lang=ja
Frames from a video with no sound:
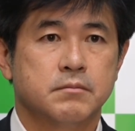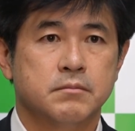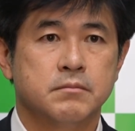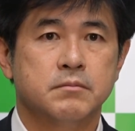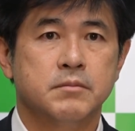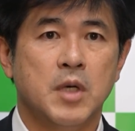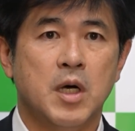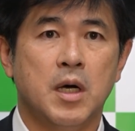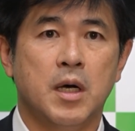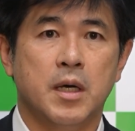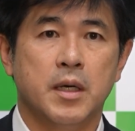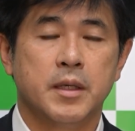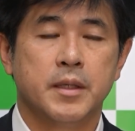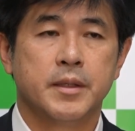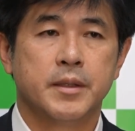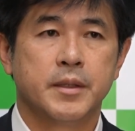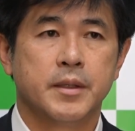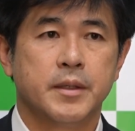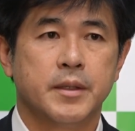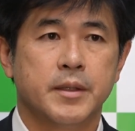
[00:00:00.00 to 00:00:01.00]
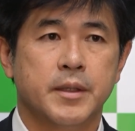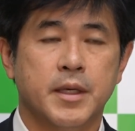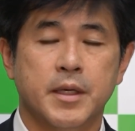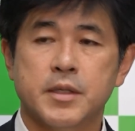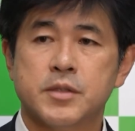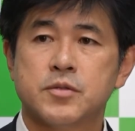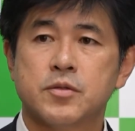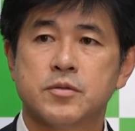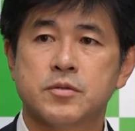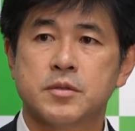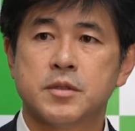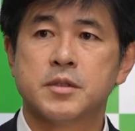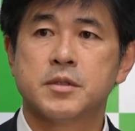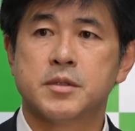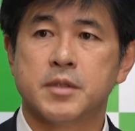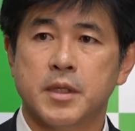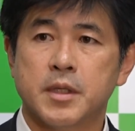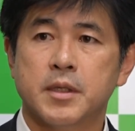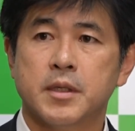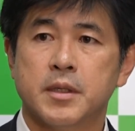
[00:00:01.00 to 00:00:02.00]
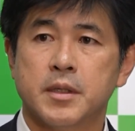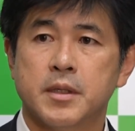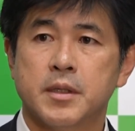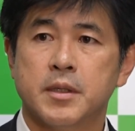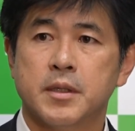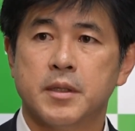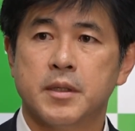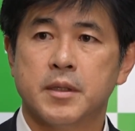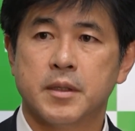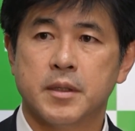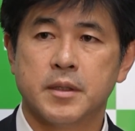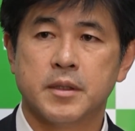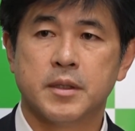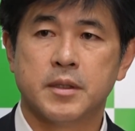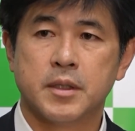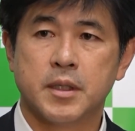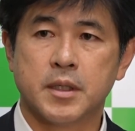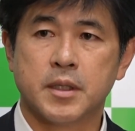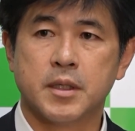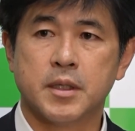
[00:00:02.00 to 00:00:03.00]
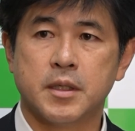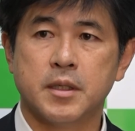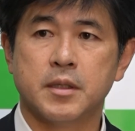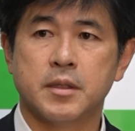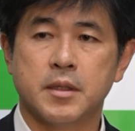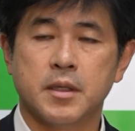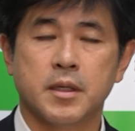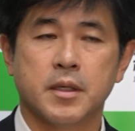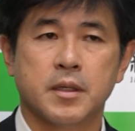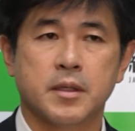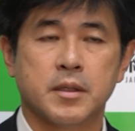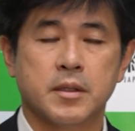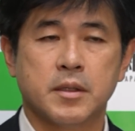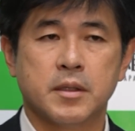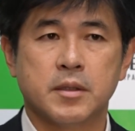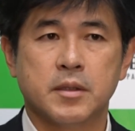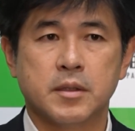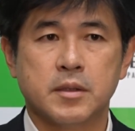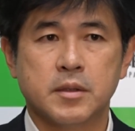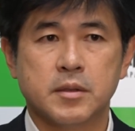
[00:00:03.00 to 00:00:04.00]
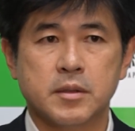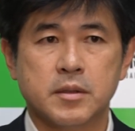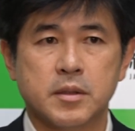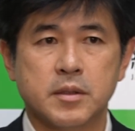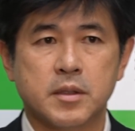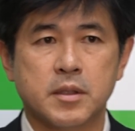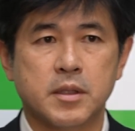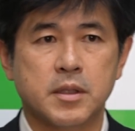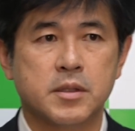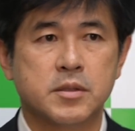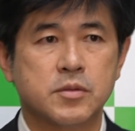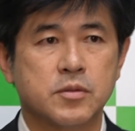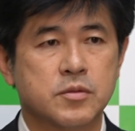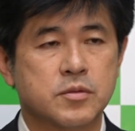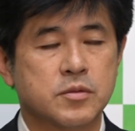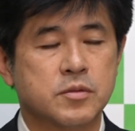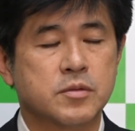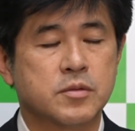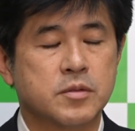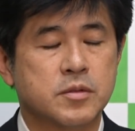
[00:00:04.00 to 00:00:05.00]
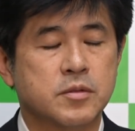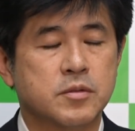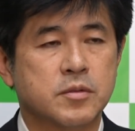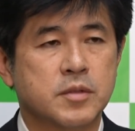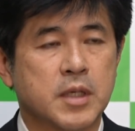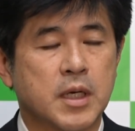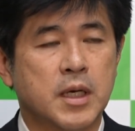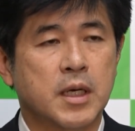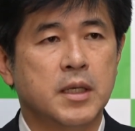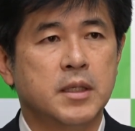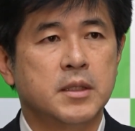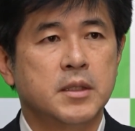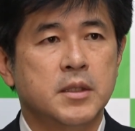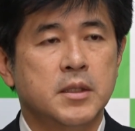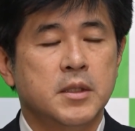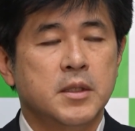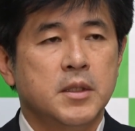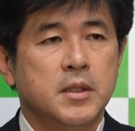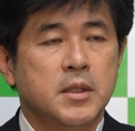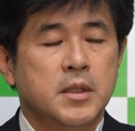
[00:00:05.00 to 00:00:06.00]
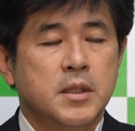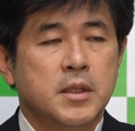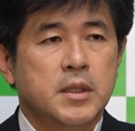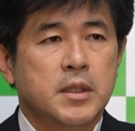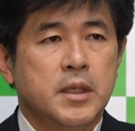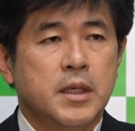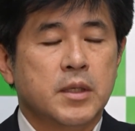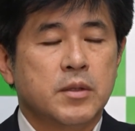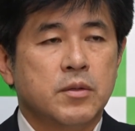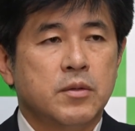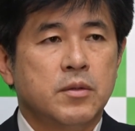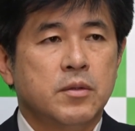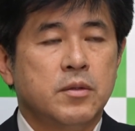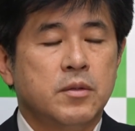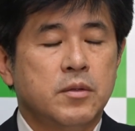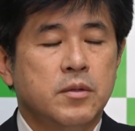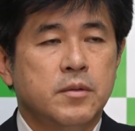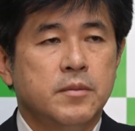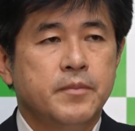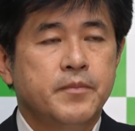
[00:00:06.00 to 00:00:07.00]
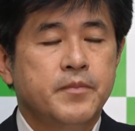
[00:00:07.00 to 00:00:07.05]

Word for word: ますまあ軽率ですねはっきり言って軽率っていうかあの